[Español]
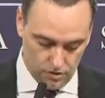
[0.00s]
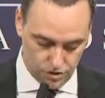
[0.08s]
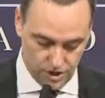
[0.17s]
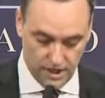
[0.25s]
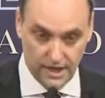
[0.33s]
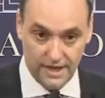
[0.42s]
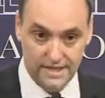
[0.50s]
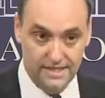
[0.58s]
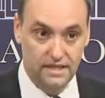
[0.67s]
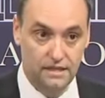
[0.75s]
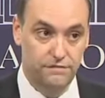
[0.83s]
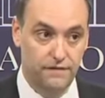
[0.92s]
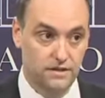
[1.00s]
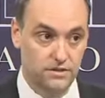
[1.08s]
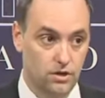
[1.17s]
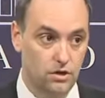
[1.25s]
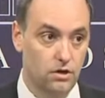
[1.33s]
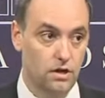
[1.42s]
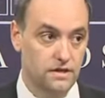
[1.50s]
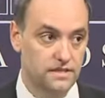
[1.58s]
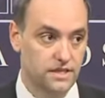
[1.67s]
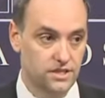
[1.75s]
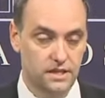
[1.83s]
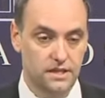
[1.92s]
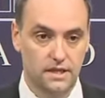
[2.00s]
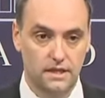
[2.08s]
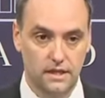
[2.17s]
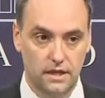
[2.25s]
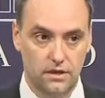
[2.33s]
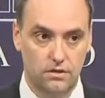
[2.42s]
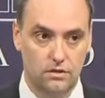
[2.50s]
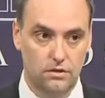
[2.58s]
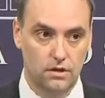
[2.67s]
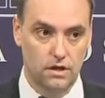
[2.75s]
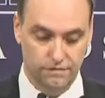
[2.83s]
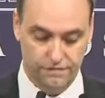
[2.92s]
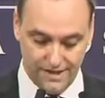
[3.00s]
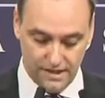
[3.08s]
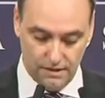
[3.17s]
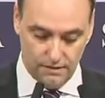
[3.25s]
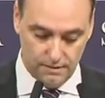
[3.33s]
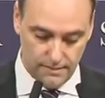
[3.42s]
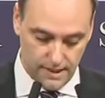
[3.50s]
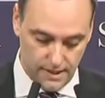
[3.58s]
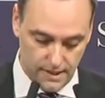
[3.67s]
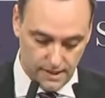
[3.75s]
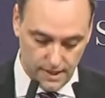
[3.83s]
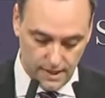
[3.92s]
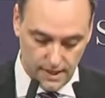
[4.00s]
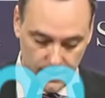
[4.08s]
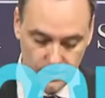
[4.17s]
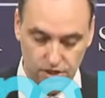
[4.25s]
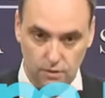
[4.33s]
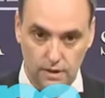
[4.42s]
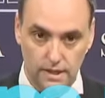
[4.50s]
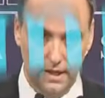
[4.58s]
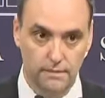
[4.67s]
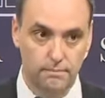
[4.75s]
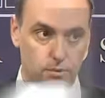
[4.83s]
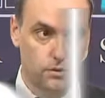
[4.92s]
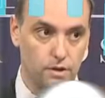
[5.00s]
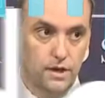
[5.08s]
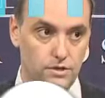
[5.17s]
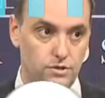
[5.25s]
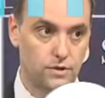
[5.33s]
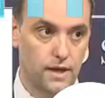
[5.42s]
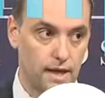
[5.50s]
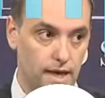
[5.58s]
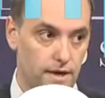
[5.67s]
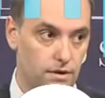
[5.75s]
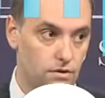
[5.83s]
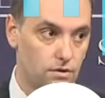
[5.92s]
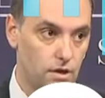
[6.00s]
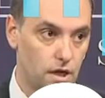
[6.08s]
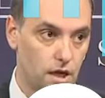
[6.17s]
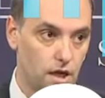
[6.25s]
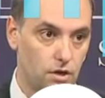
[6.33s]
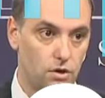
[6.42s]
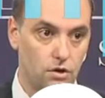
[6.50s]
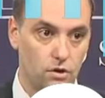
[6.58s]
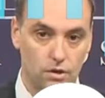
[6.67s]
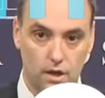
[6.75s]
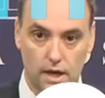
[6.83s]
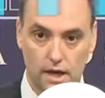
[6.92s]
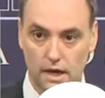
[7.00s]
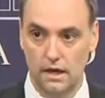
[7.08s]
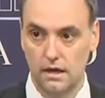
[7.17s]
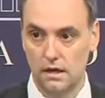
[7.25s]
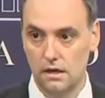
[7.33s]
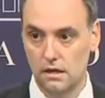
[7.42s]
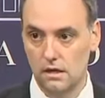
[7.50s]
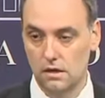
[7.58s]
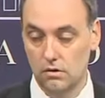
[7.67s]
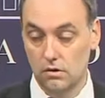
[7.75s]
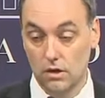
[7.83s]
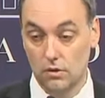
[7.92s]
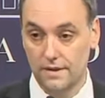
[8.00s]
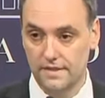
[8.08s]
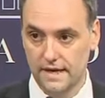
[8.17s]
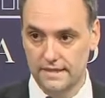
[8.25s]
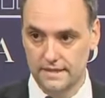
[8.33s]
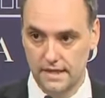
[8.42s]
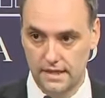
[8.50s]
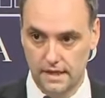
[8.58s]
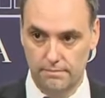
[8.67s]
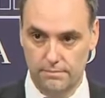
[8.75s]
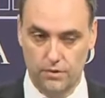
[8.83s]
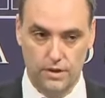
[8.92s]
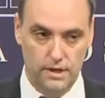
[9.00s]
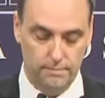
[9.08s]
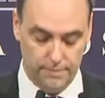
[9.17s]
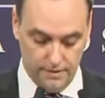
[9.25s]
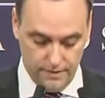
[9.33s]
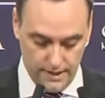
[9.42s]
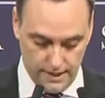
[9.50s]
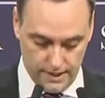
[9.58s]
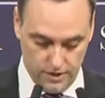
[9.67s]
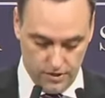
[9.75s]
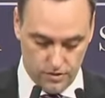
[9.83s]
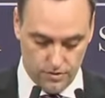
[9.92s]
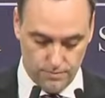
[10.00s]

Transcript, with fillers: llena de satisfacción que se haya entendido que efectivamente llegó el tiempo del ciudadano y no de, o quedó atrás el tiempo del privilegio